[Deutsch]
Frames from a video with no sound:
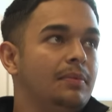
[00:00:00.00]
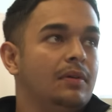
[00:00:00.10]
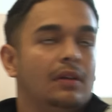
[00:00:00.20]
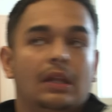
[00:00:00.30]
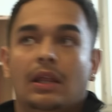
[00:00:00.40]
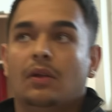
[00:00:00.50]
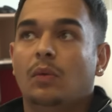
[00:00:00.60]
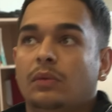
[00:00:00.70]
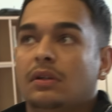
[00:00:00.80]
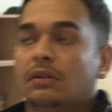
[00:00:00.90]
ab mhm.
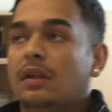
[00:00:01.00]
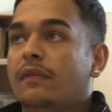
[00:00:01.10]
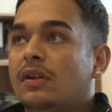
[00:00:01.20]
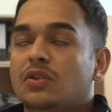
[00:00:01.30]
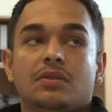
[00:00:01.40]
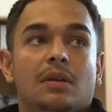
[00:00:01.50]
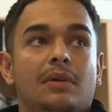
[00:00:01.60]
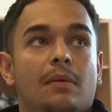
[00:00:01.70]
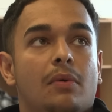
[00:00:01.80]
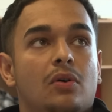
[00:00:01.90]
und dann gehen wir
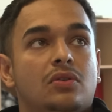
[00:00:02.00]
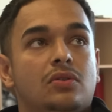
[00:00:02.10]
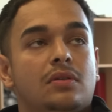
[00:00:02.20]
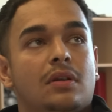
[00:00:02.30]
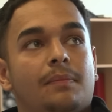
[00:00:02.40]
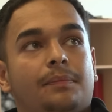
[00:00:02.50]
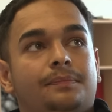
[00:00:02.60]
zusammen in der Pause zusammen.